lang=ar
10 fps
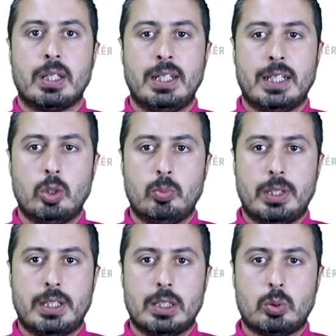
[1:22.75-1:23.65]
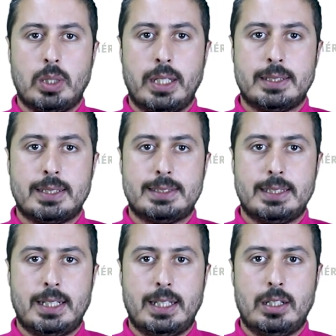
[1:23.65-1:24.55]
نحكي ميركاتو الهيئة
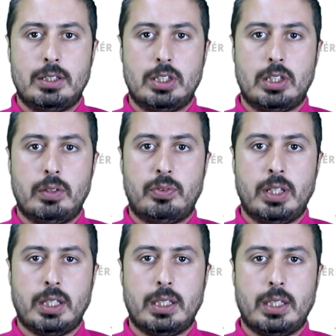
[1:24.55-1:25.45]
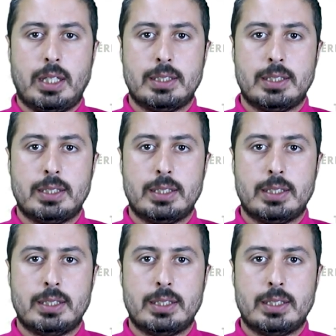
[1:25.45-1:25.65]
التسييرية للنادي الإفريقي